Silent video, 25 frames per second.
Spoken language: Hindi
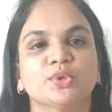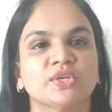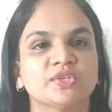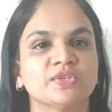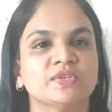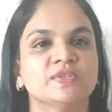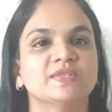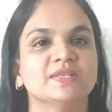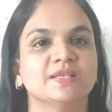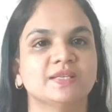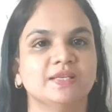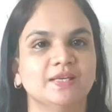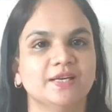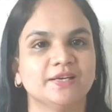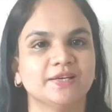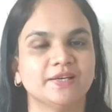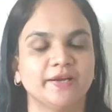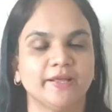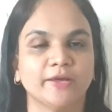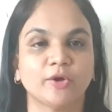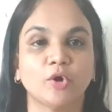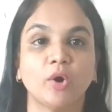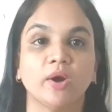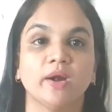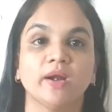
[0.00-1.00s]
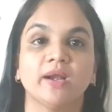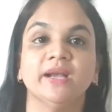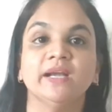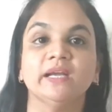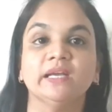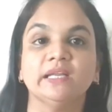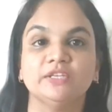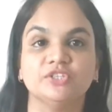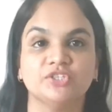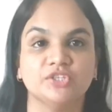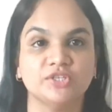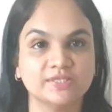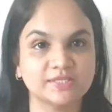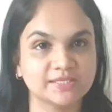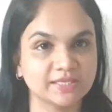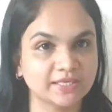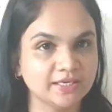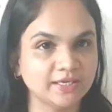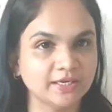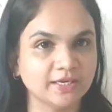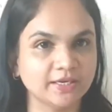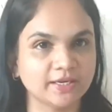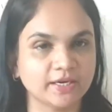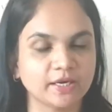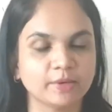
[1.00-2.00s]
एजुकेशन से रिलेटेड है एक ऑनलाइन टीचिंग से
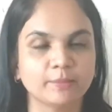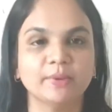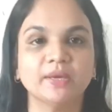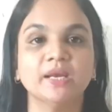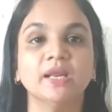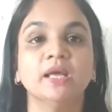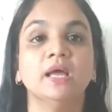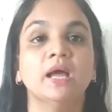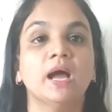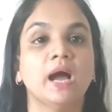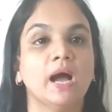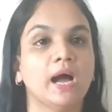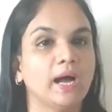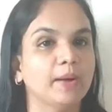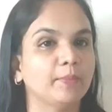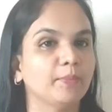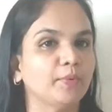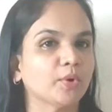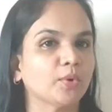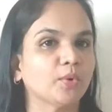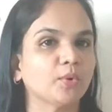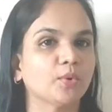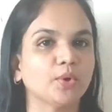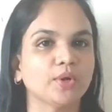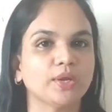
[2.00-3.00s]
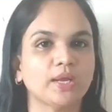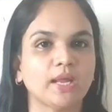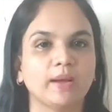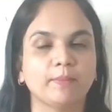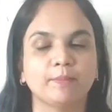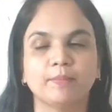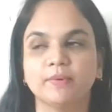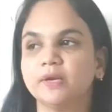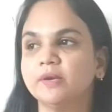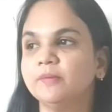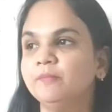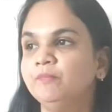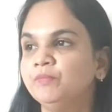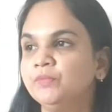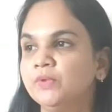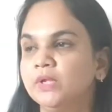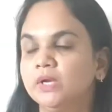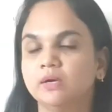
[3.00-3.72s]
रिलेटेड है बट आप लोगों को यहाँ पर